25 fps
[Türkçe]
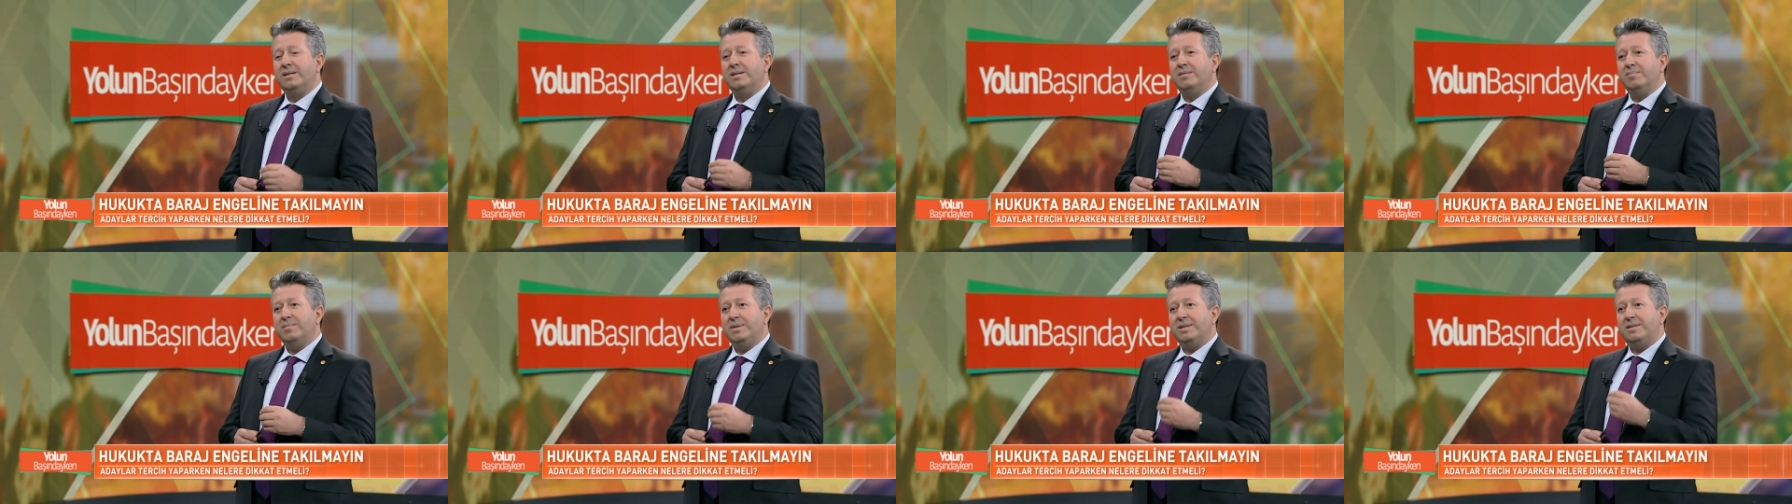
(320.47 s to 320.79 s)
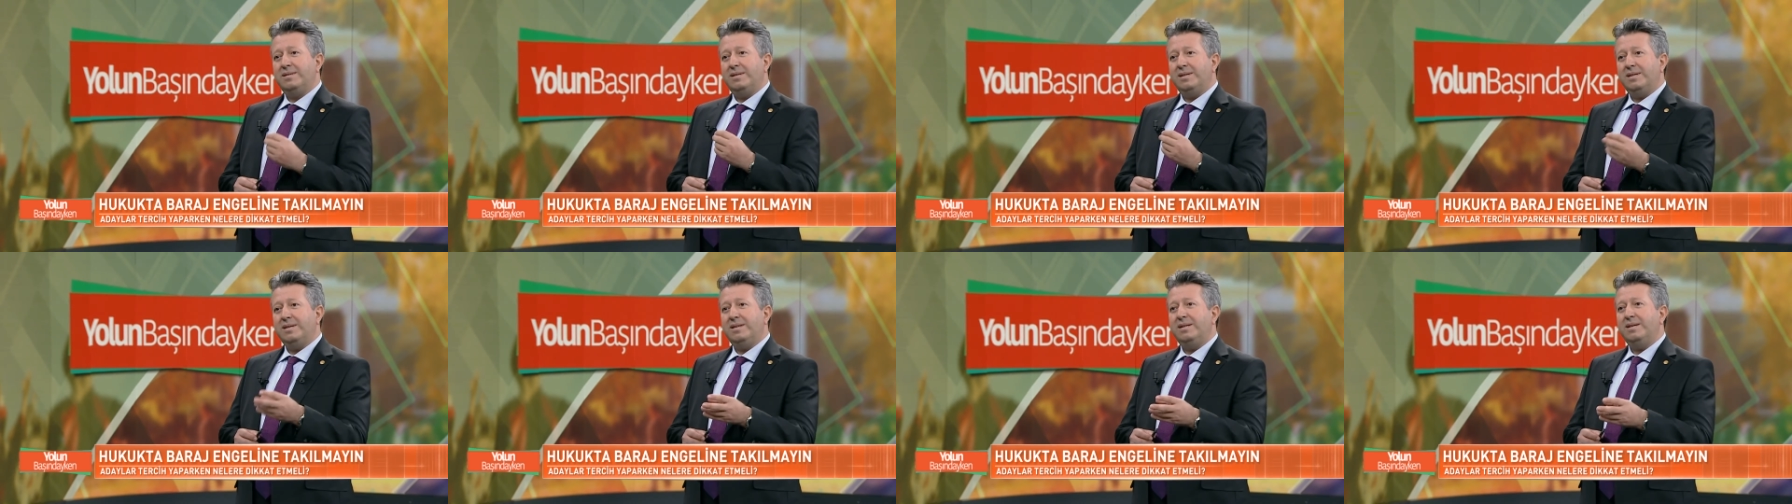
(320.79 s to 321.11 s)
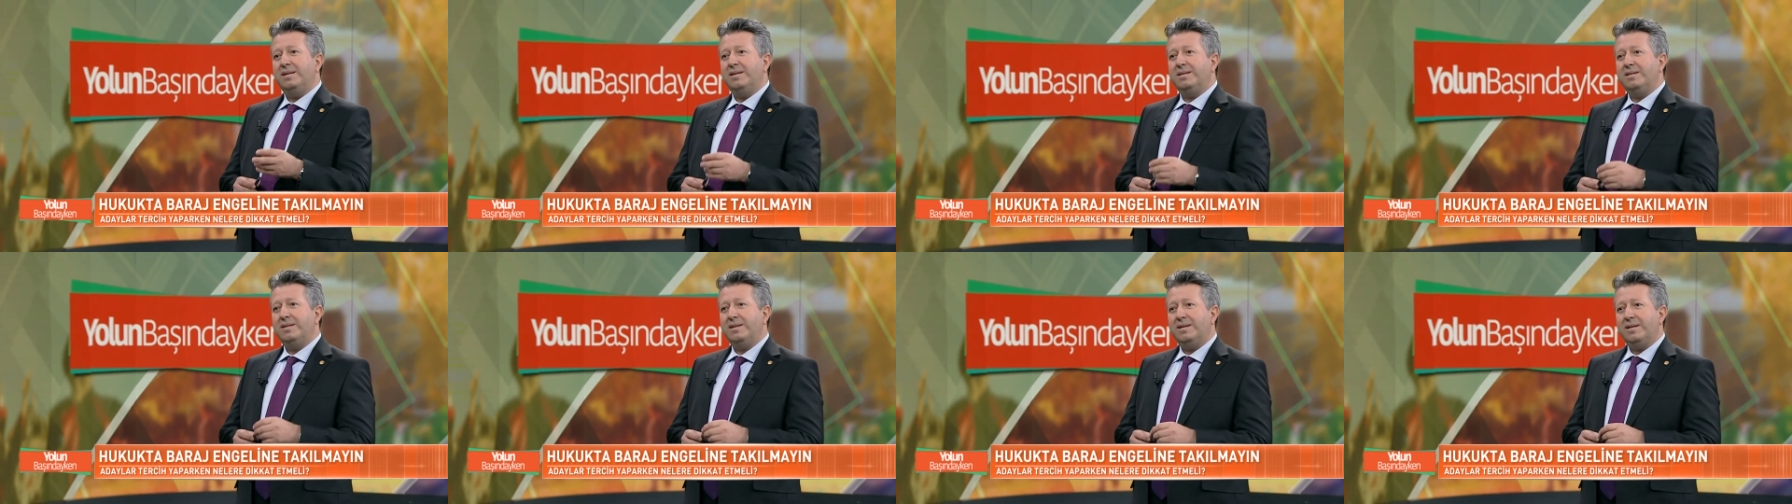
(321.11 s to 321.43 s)
mesleki
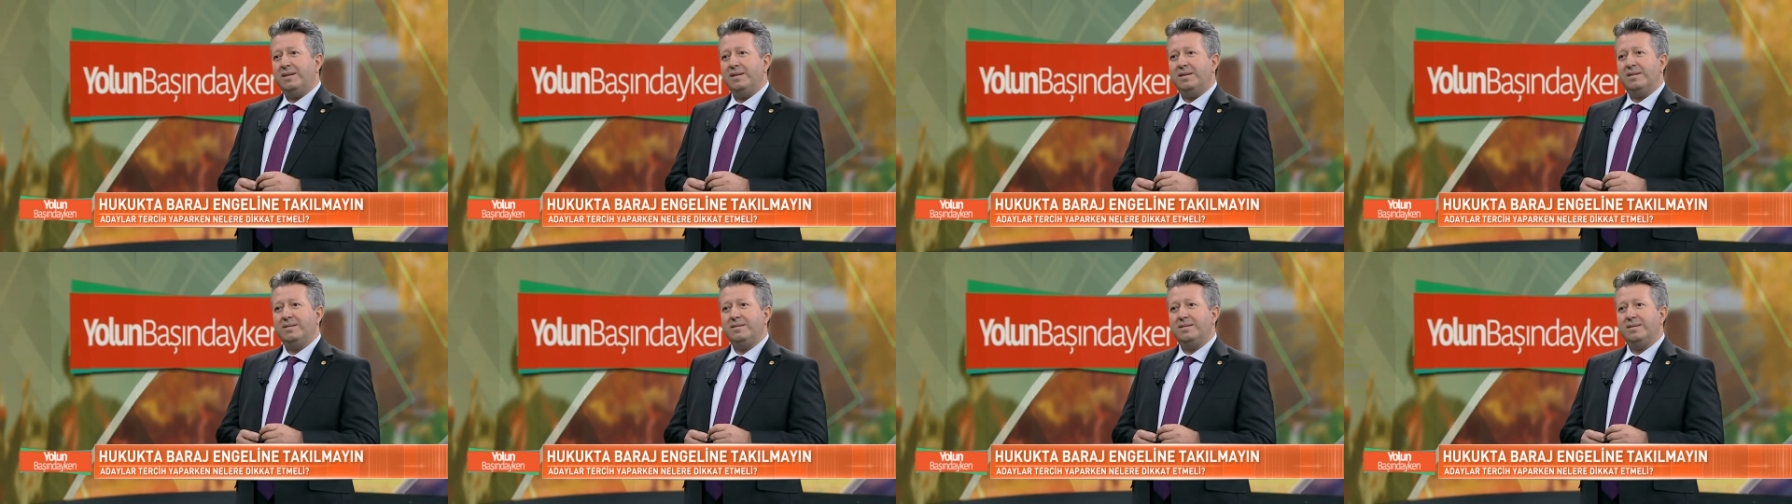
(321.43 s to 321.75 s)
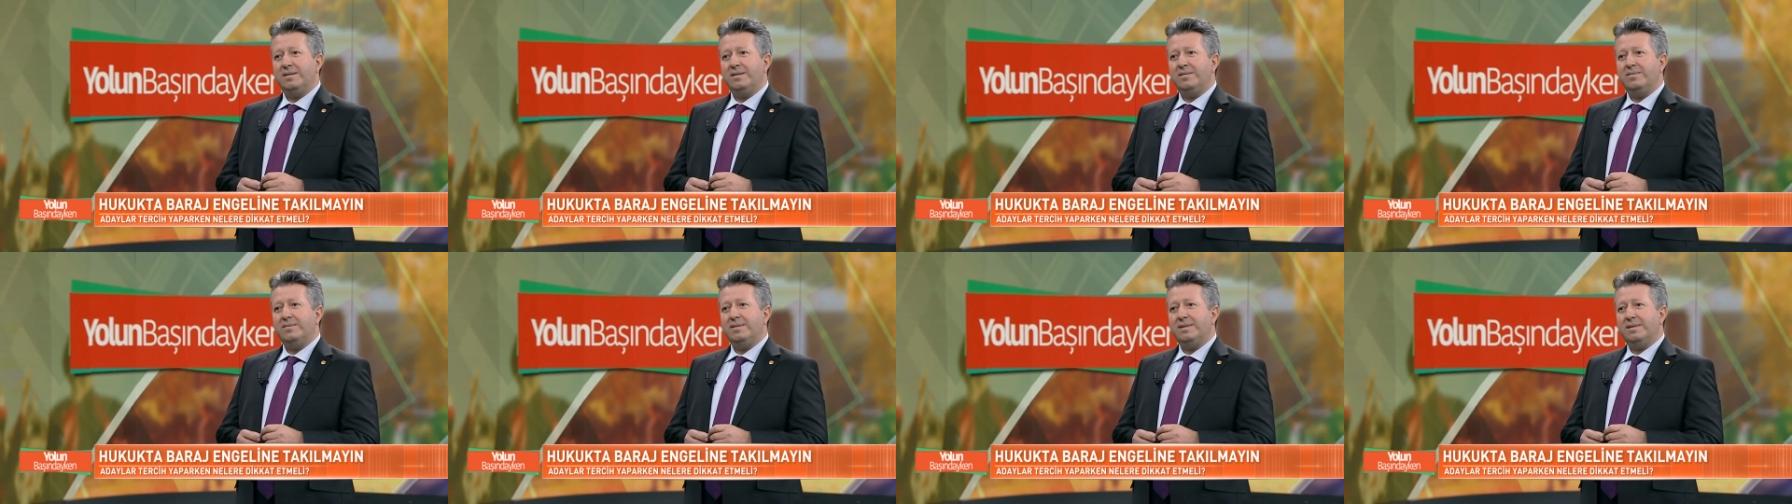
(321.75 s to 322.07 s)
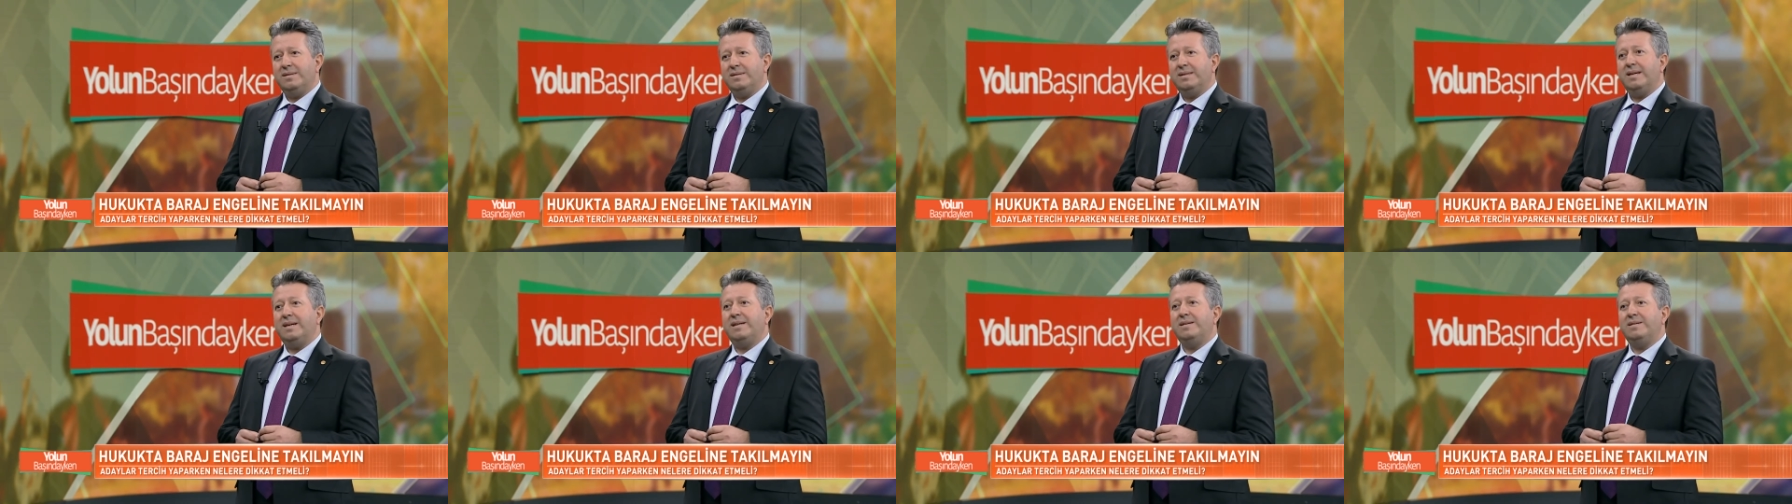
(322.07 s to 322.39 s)
yeterlik sınavında
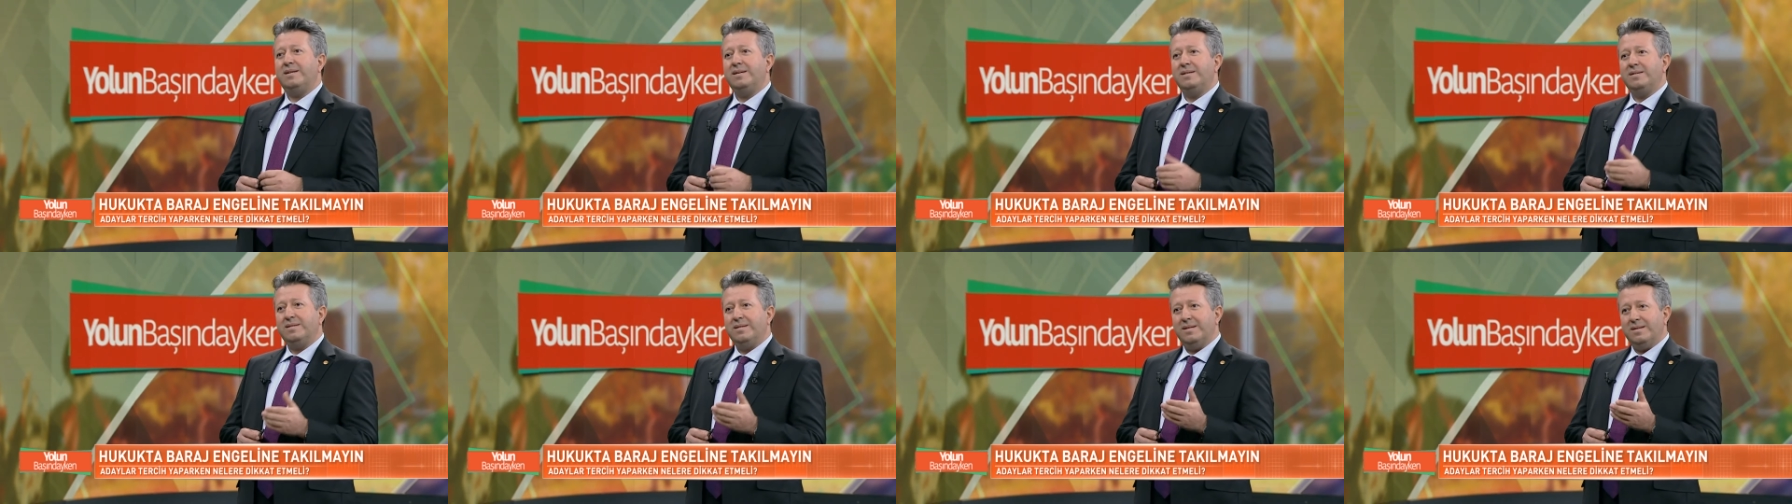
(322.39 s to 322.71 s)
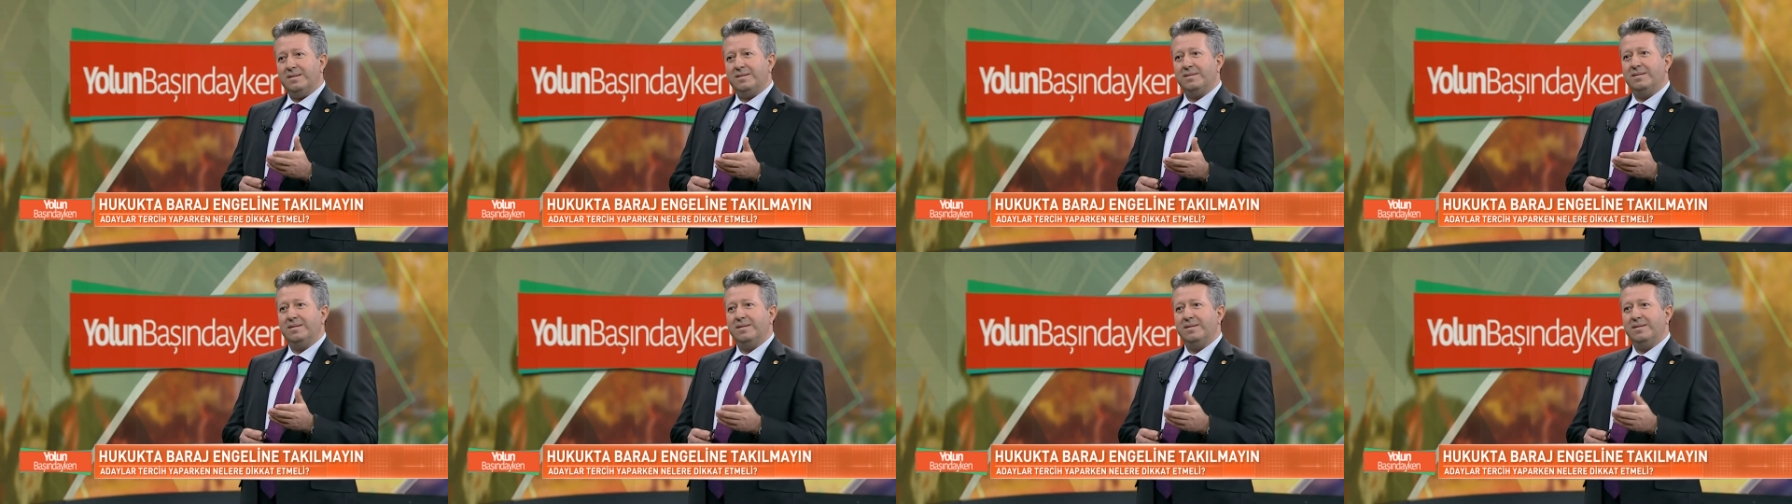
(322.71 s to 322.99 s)
zaten test